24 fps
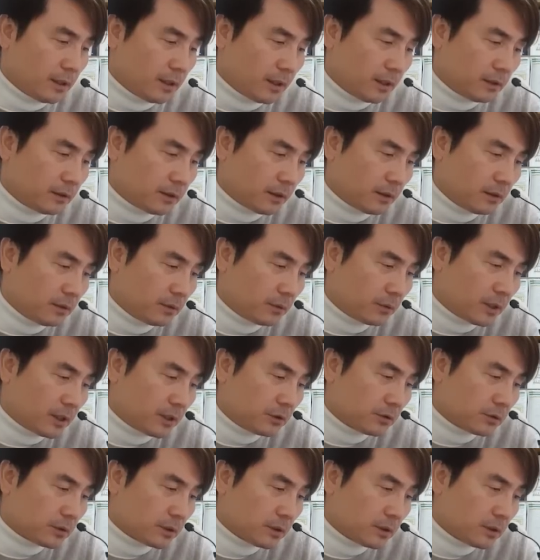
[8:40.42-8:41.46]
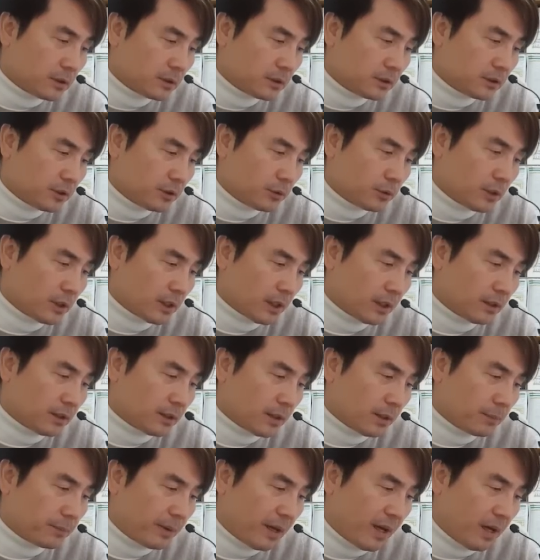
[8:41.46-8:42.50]
엔달러 환율은 10월
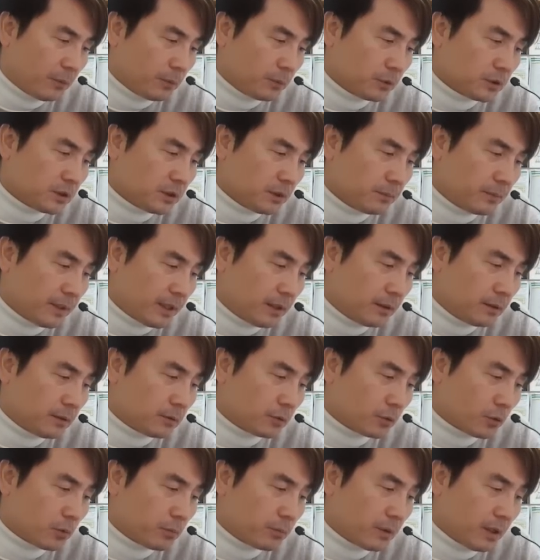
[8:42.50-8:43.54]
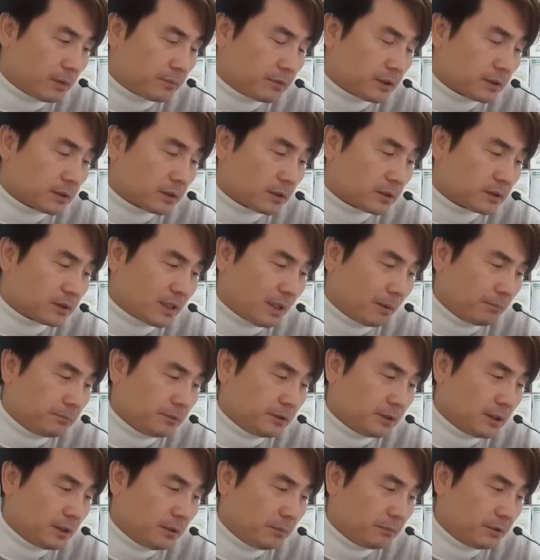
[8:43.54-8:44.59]
한때 150엔을 돌파하면서
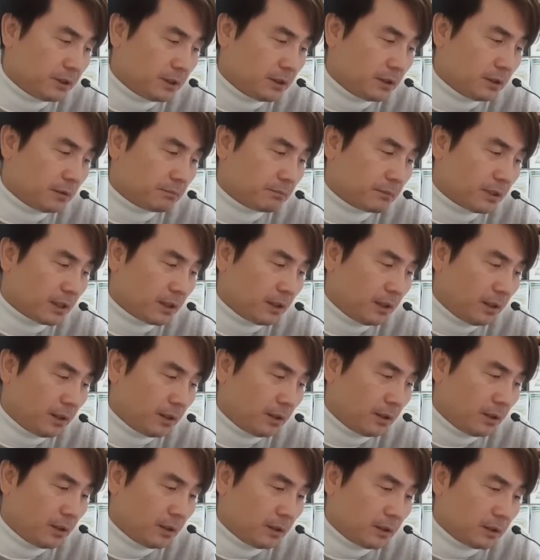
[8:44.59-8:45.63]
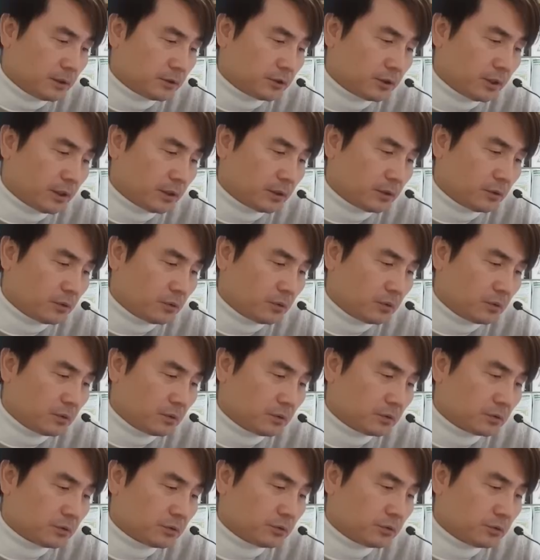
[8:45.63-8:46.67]
32년 만에
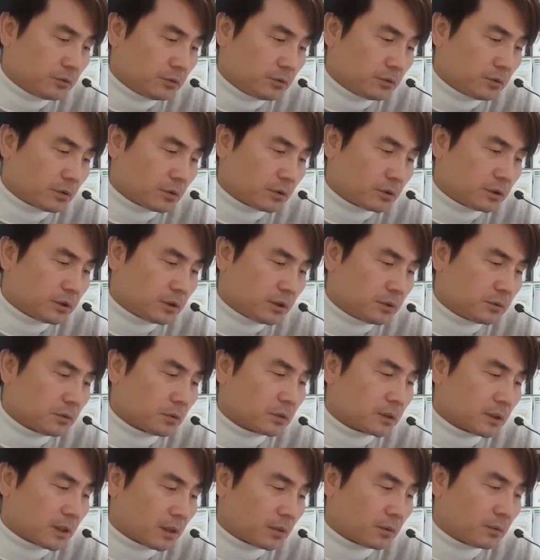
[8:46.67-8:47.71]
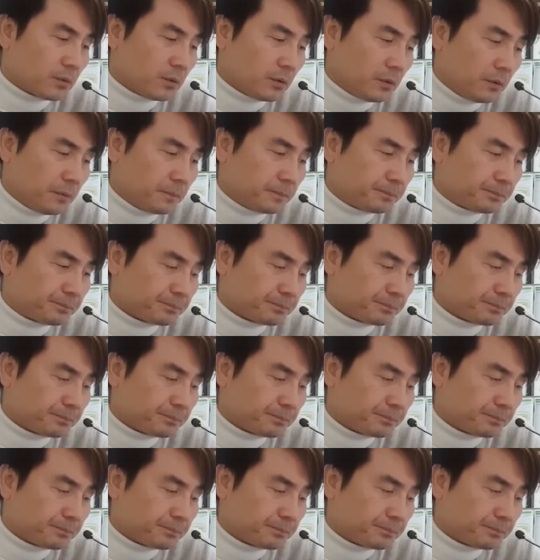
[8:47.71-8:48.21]
최고 수준으로 치솟았고